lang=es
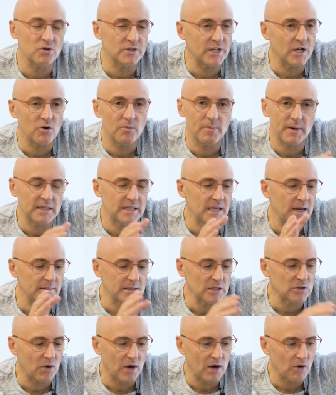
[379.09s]
tengo
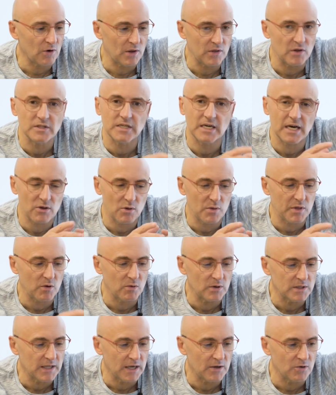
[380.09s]
prácticamente toda la colección del año
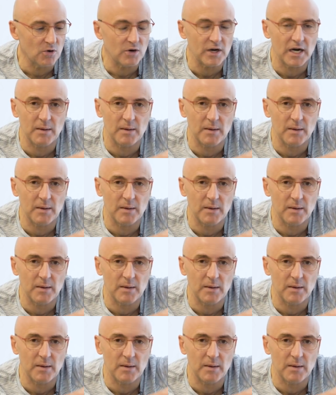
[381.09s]
51,